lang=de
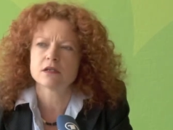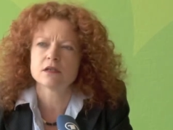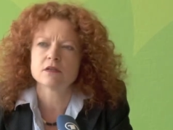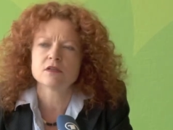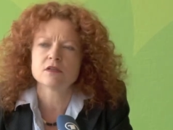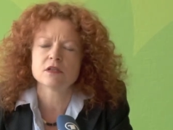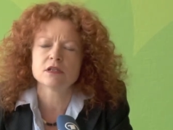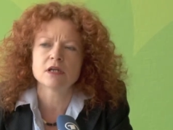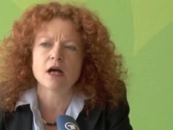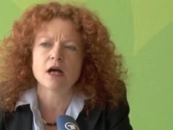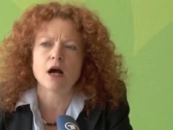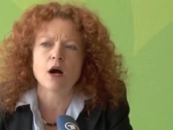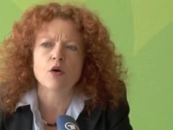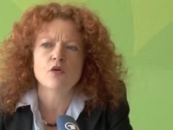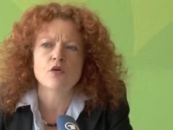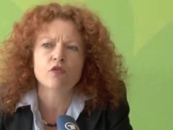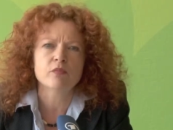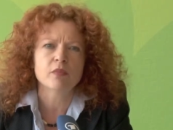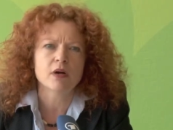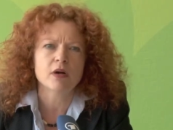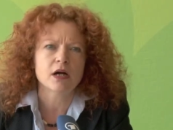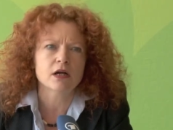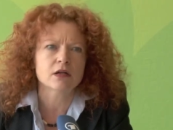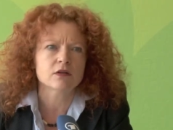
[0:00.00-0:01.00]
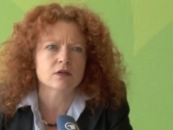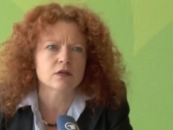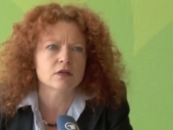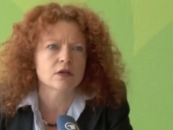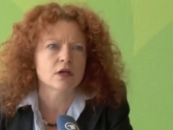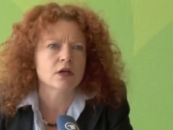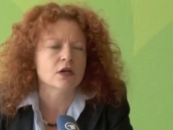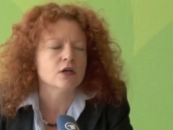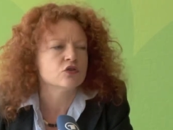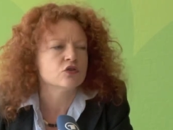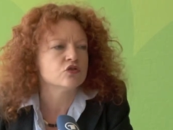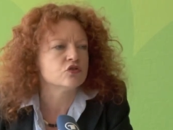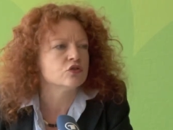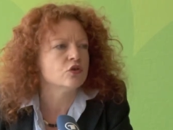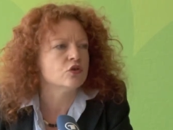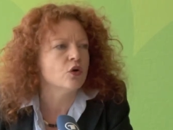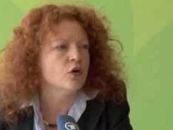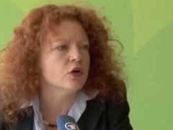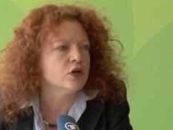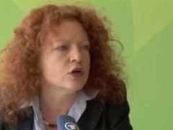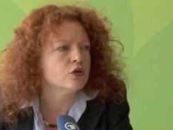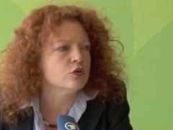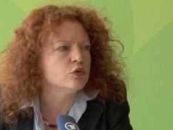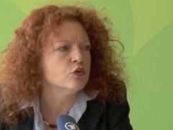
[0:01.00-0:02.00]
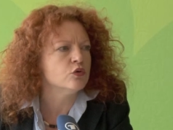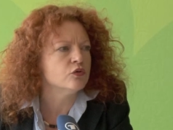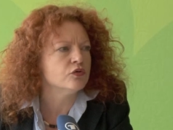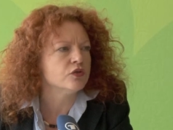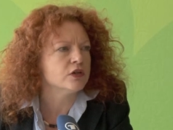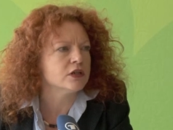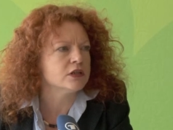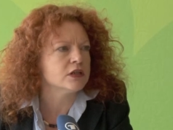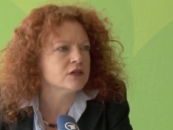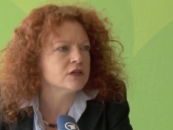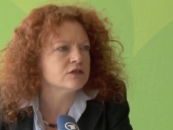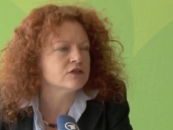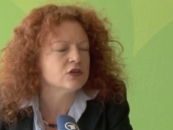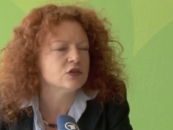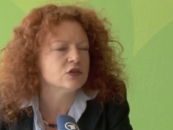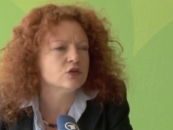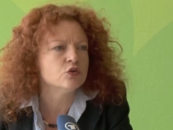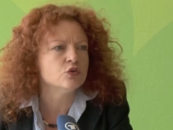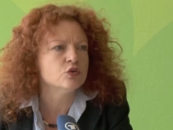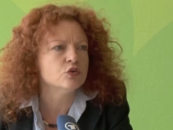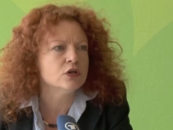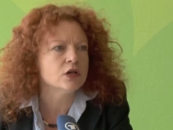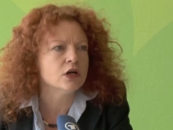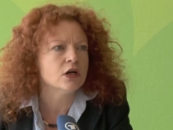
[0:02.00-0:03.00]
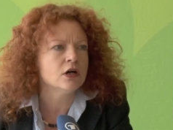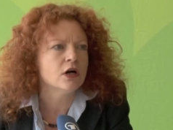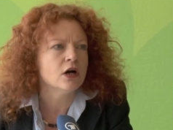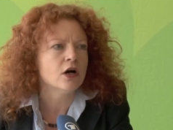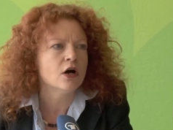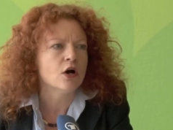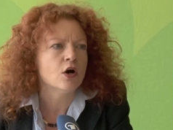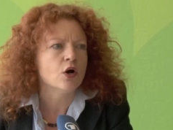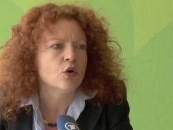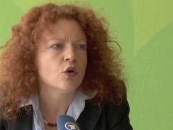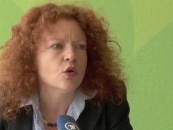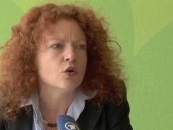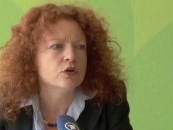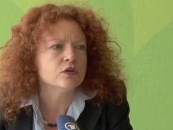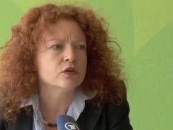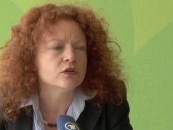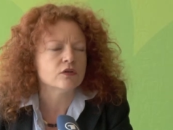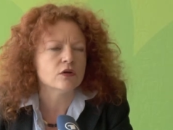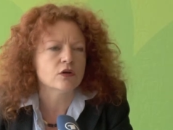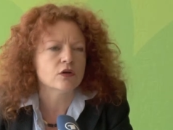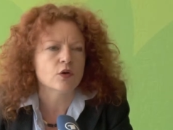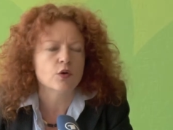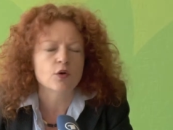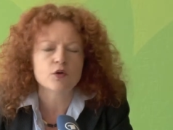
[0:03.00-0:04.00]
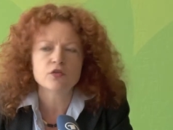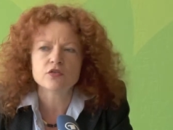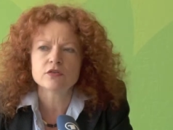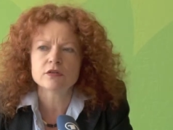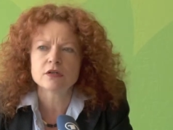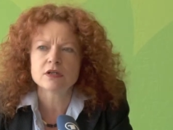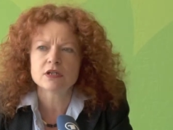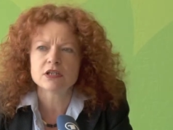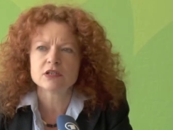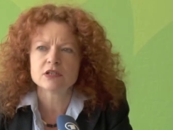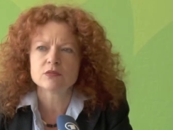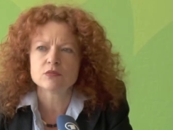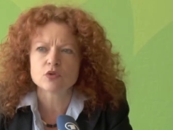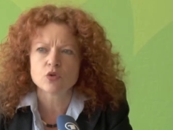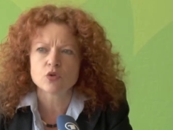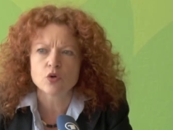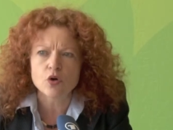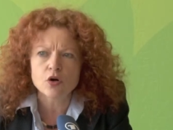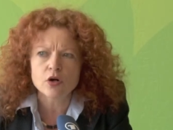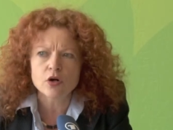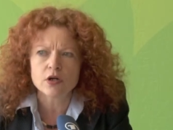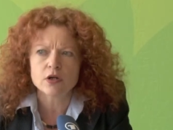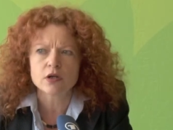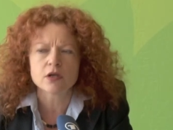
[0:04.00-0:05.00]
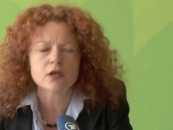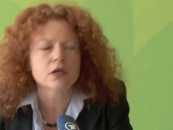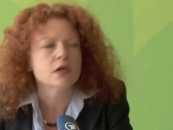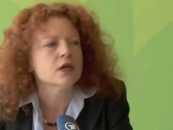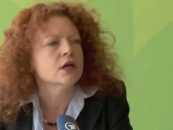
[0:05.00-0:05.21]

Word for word: sich aufmacht zu neuen Ufern, dass sie nur unter öffentlichem Druck